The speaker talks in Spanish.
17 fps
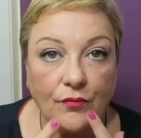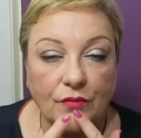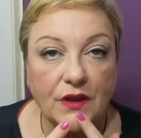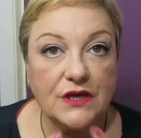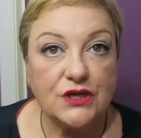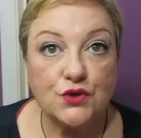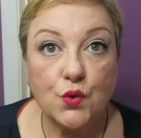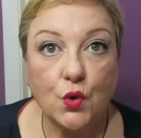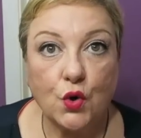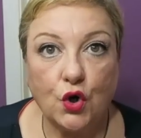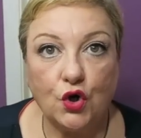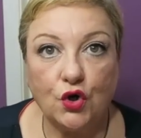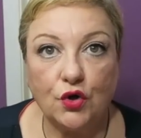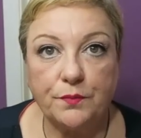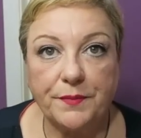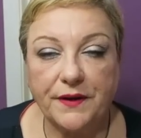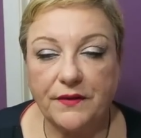y es un
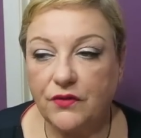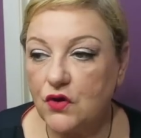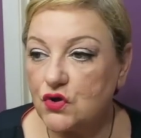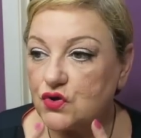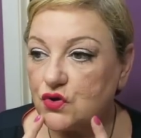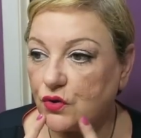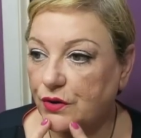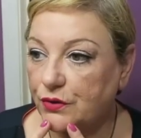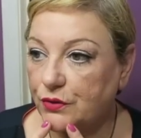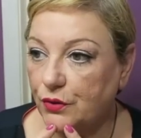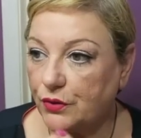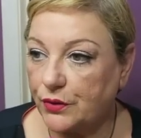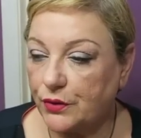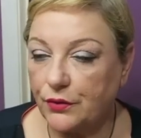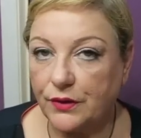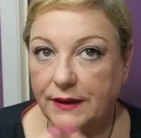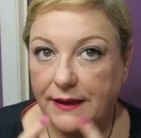color precioso que yo
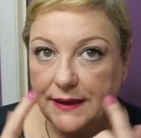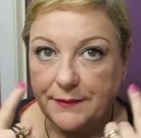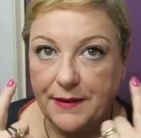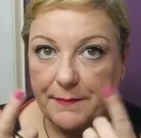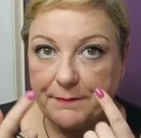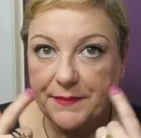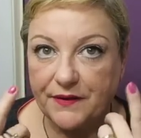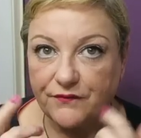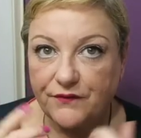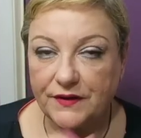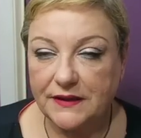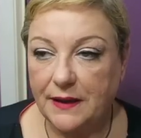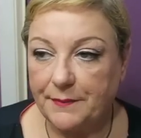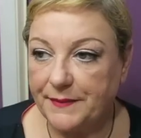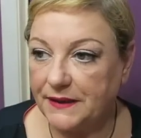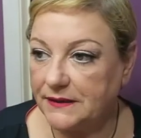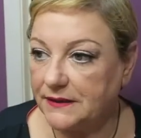creo que le va
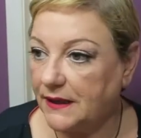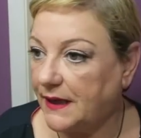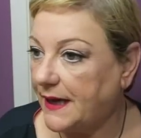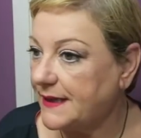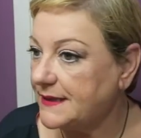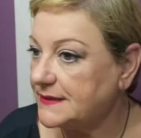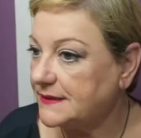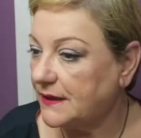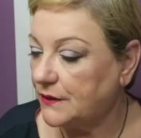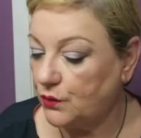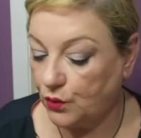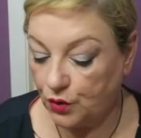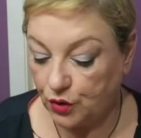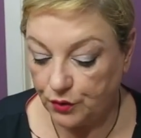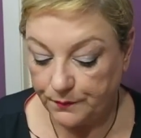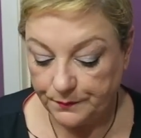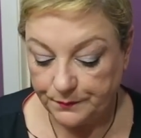perfectamente a este look